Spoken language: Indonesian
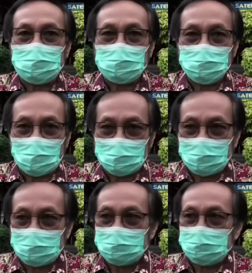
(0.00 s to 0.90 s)

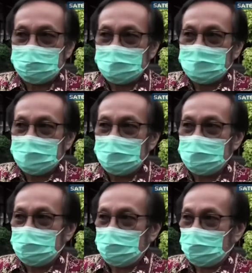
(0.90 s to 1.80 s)
pengecualian.
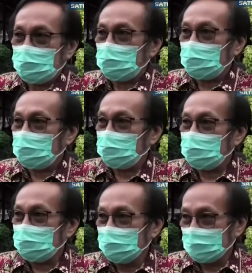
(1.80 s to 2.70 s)
Ini juga merupakan
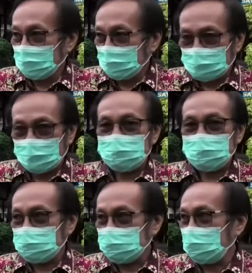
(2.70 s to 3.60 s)

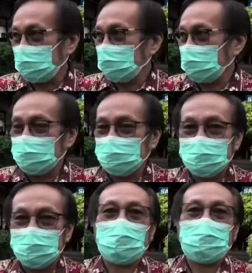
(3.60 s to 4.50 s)
prestasi yang
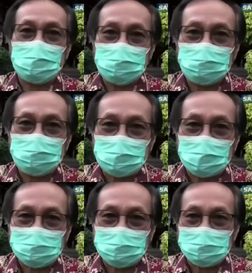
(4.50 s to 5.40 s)
luar biasa menurut
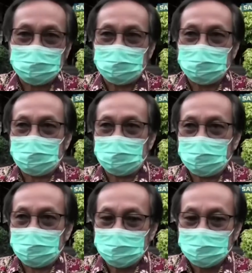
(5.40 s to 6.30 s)
kami, ya di
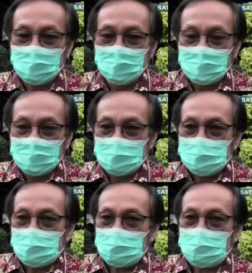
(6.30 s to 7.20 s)
mana
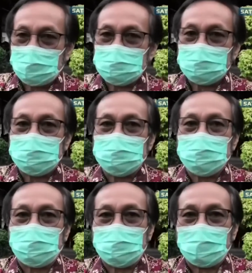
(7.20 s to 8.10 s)
Banyumas
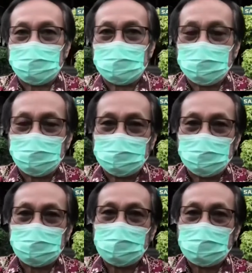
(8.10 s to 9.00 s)
sudah mendapatkan
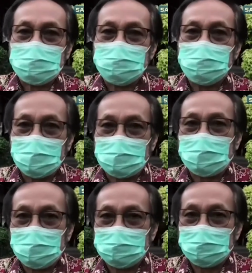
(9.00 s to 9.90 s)
WTP yang ke-9
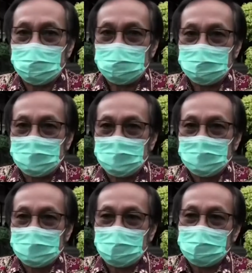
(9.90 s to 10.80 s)
kalinya.
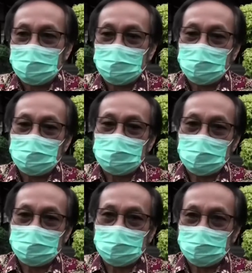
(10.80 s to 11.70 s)
Dan ini
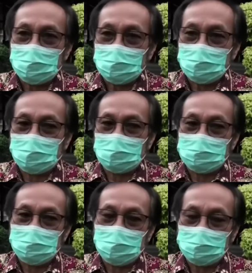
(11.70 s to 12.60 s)
menunjukkan bahwa
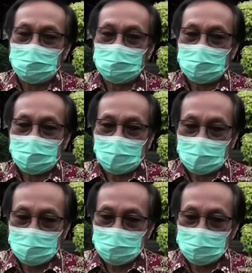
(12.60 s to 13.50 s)
kinerja dari pemerintah
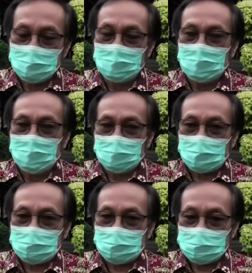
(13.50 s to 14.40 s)
daerah
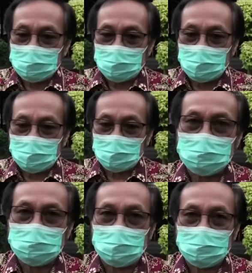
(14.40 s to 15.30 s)
bersama-sama dengan
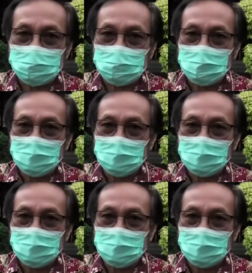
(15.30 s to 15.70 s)
legislatif